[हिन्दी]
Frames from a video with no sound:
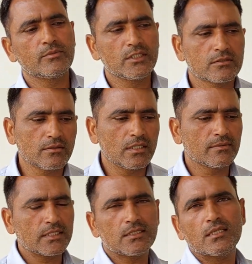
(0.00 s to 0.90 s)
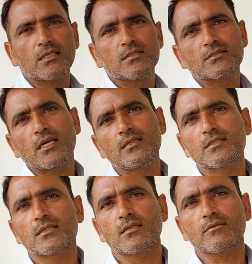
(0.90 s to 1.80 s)
बीस वाली पे ऐसा आ जा चार
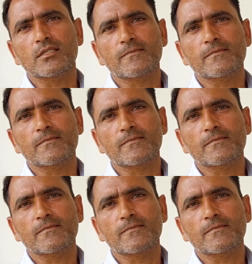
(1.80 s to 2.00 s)
लीटर